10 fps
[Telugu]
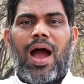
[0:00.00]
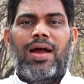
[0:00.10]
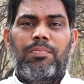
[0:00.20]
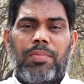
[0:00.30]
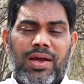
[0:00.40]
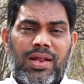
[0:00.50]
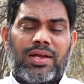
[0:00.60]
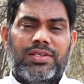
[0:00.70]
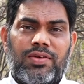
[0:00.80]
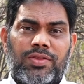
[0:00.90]
ఆయన
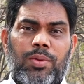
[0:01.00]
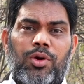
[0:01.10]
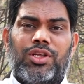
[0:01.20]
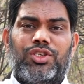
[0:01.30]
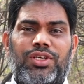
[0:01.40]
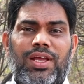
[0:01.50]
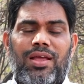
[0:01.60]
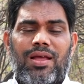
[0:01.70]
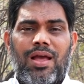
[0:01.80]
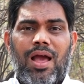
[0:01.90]
బహిరంగ జీవితం గురించి
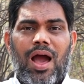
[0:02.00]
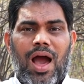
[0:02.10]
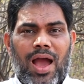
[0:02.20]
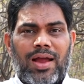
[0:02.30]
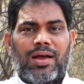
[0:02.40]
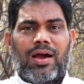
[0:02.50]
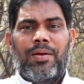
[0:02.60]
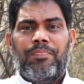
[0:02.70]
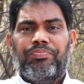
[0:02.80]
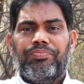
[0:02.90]
ఆయన
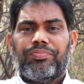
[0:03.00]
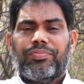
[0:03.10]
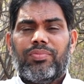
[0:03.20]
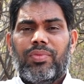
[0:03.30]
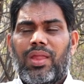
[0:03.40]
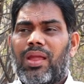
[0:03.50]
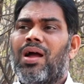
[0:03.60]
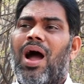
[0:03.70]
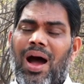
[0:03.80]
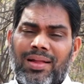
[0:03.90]

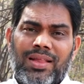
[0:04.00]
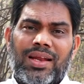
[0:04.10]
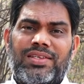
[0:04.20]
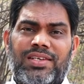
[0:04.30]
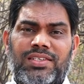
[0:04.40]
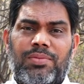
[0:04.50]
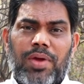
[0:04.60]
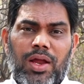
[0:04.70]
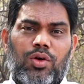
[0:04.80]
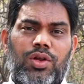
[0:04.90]
అందరికీ చేసే
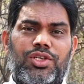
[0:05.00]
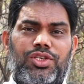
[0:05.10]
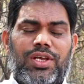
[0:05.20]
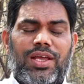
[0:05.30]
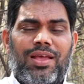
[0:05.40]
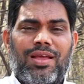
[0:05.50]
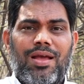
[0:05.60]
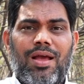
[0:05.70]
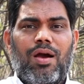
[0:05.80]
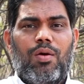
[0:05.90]
మేలు గురించి
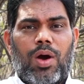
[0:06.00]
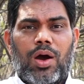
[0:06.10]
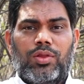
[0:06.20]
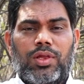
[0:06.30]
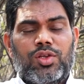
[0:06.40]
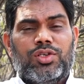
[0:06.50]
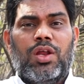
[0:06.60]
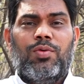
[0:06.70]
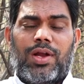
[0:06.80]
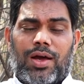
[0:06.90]
వారు
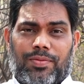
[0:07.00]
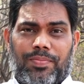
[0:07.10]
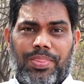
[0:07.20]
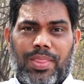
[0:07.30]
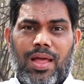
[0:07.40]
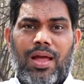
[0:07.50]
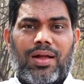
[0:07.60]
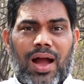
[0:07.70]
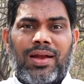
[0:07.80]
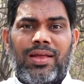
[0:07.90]
తెలుసుకుని ఉన్నారు
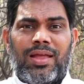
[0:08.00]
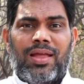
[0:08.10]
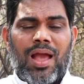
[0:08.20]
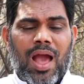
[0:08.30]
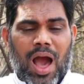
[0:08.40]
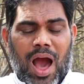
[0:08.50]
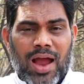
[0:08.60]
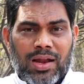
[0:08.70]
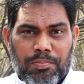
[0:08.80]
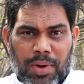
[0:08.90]
కానీ
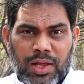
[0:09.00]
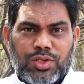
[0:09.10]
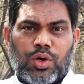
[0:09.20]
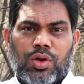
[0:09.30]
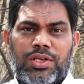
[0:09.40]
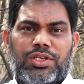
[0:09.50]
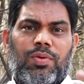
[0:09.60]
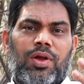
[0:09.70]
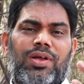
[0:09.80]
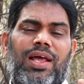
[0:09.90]
ఆయన మనసు గురించి
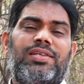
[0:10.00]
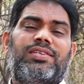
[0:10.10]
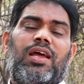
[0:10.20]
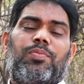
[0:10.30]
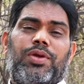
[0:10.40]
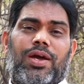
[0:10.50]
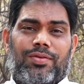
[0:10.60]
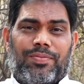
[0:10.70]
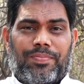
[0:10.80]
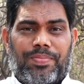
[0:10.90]
వారు గ్రహించలేకపోయారు